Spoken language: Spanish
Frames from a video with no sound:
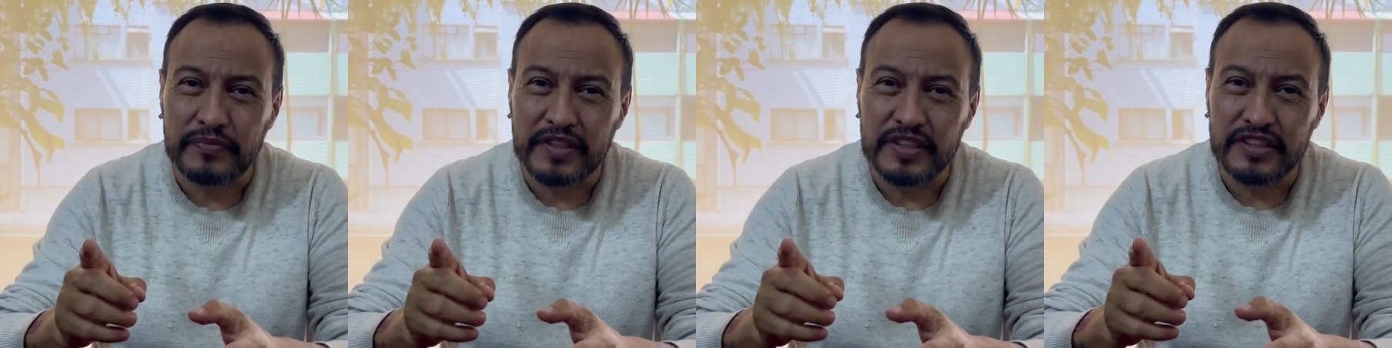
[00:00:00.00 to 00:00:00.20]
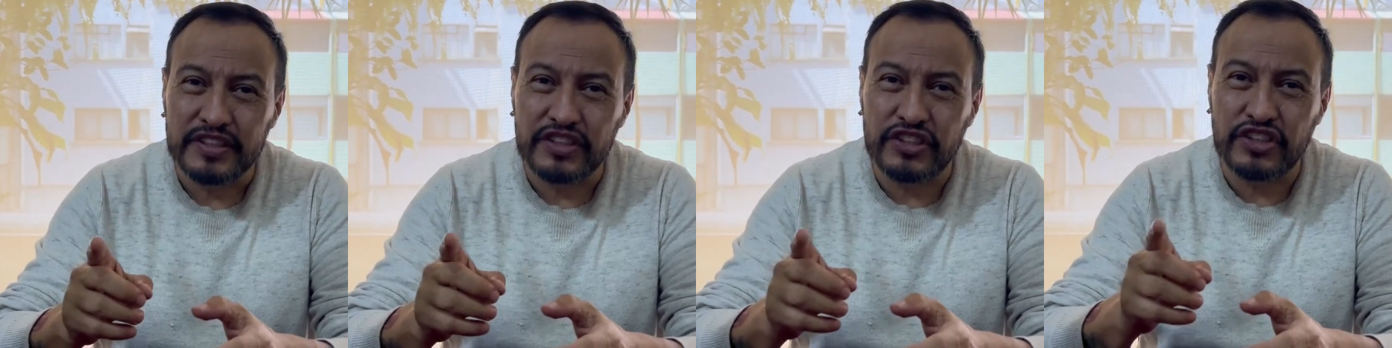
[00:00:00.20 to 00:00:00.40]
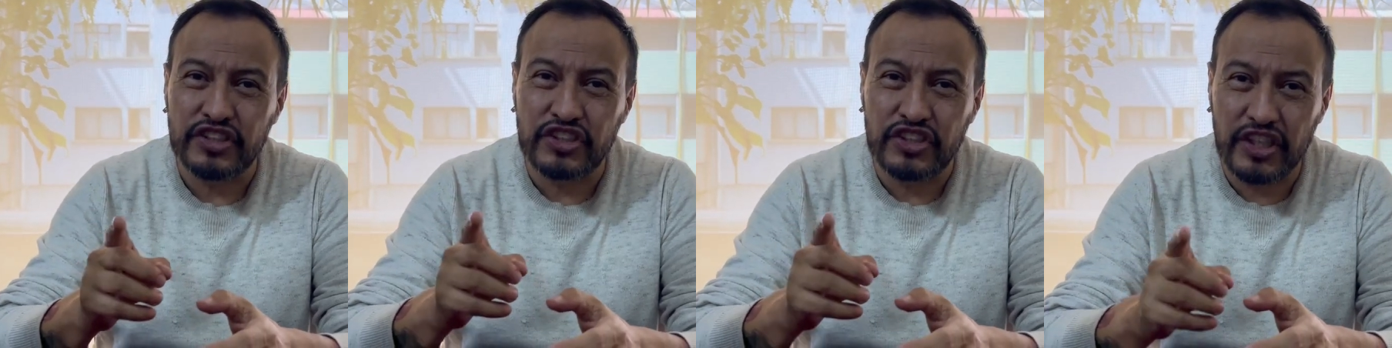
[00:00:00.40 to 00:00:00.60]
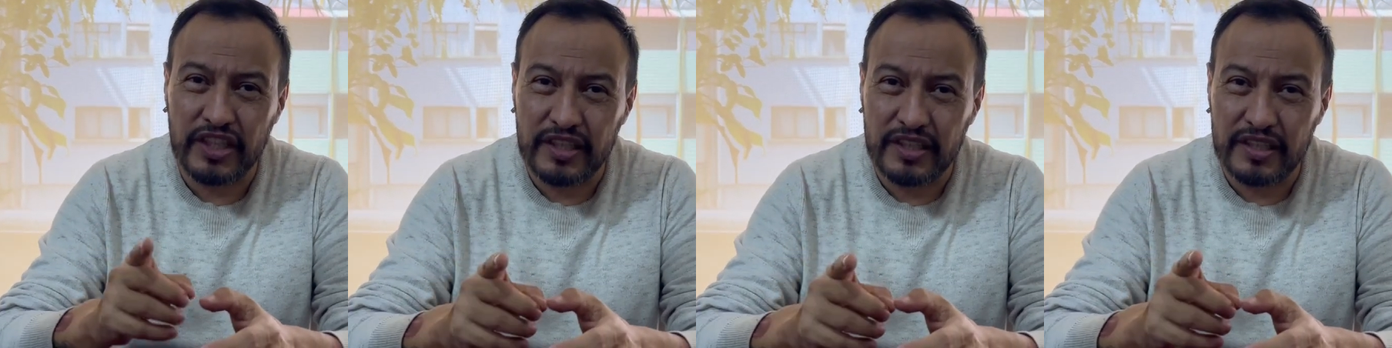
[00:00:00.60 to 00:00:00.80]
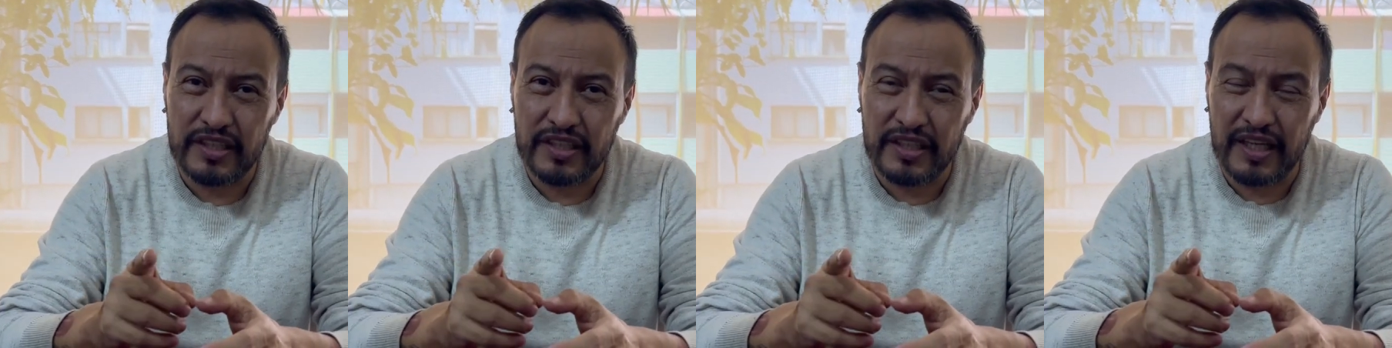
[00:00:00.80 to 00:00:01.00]

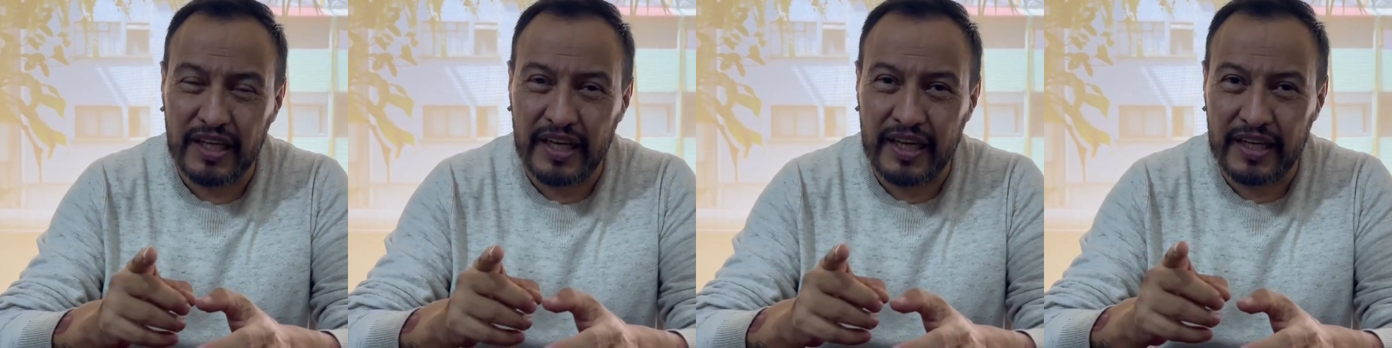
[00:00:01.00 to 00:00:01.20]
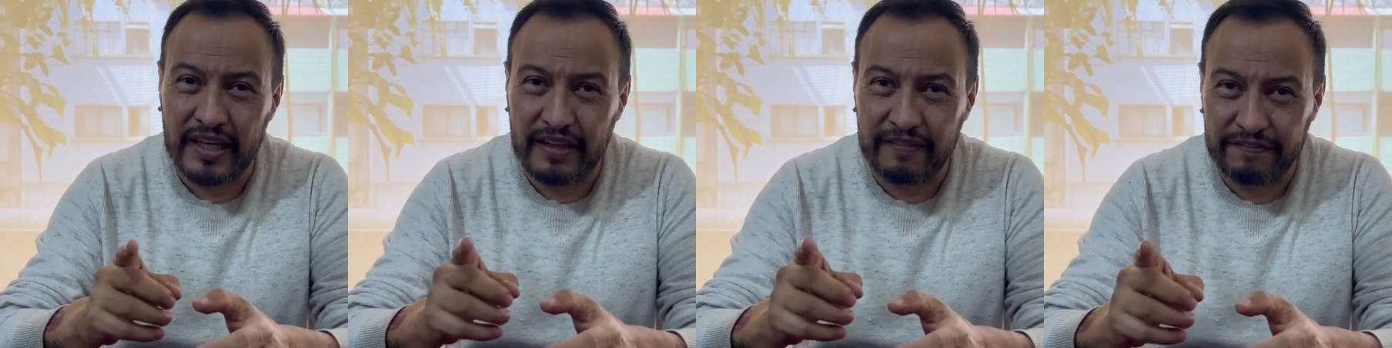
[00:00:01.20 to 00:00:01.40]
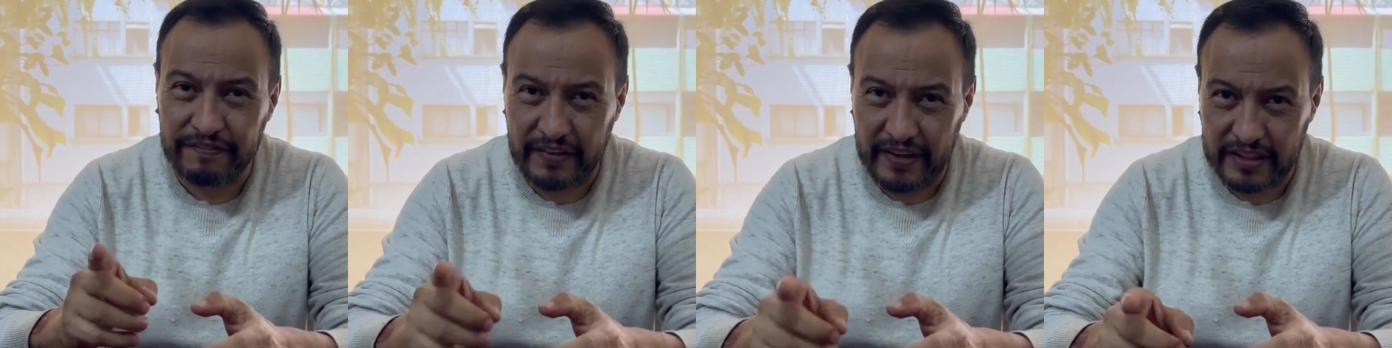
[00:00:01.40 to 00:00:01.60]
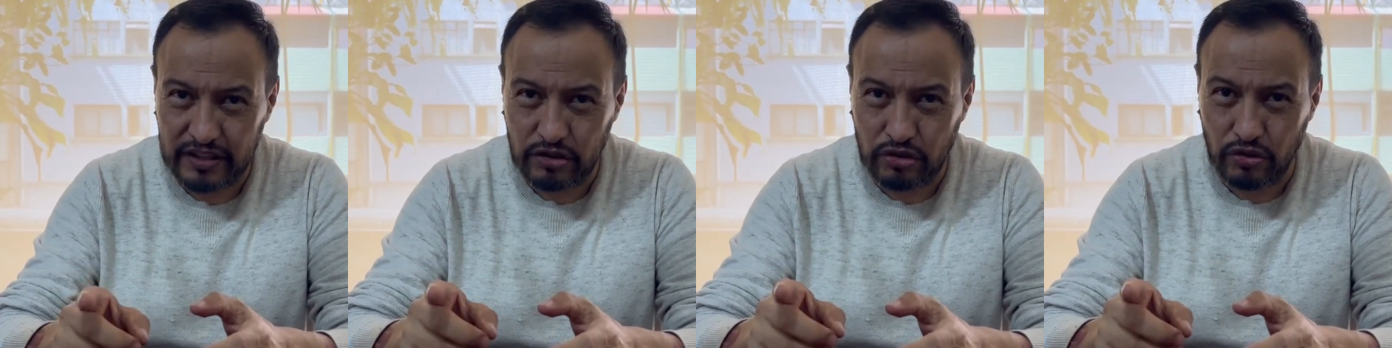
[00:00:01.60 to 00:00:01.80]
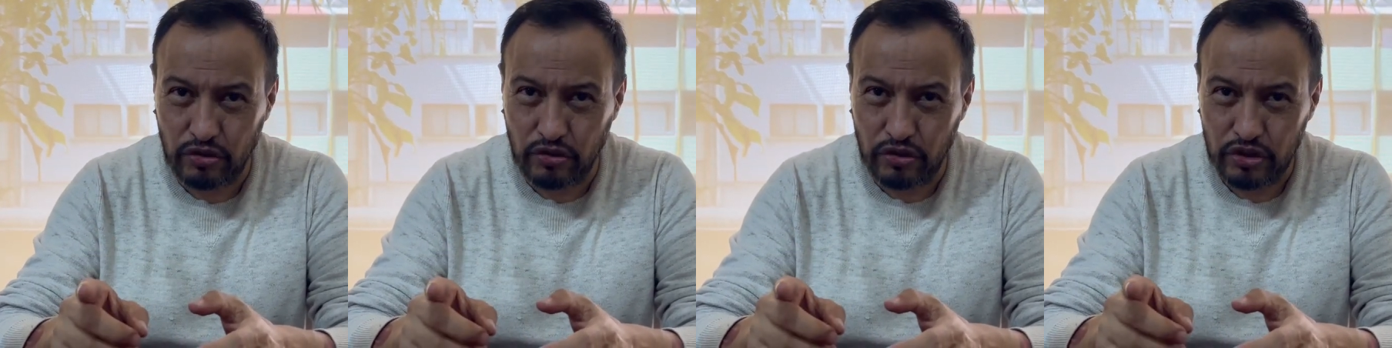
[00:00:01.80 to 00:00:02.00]
si en
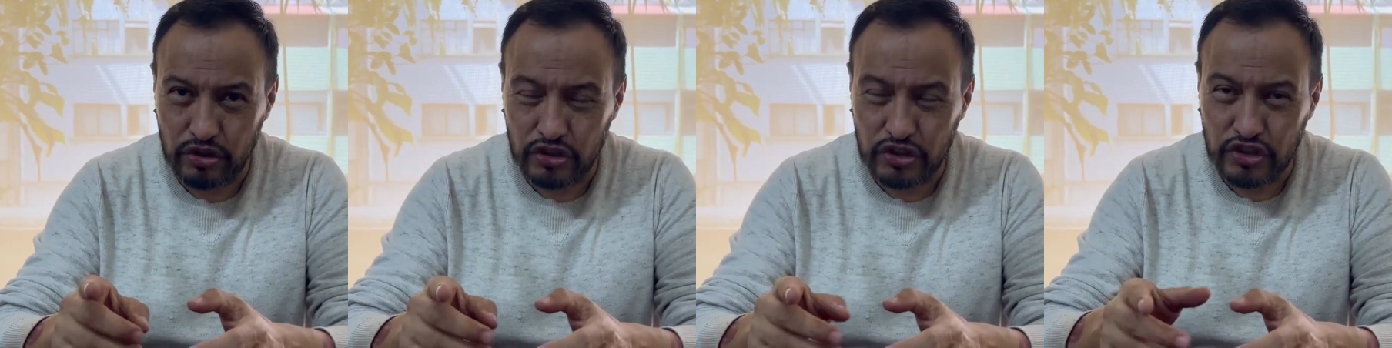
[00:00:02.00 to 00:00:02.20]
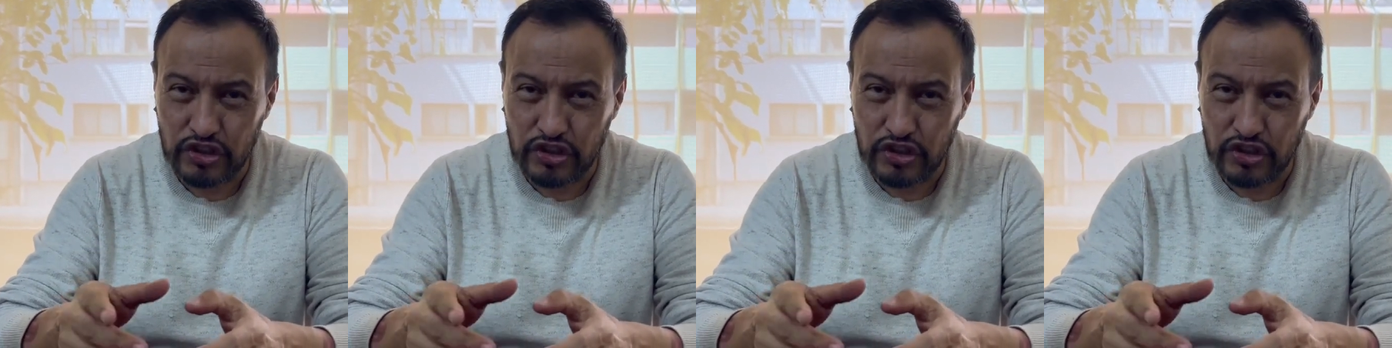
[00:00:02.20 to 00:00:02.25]
efecto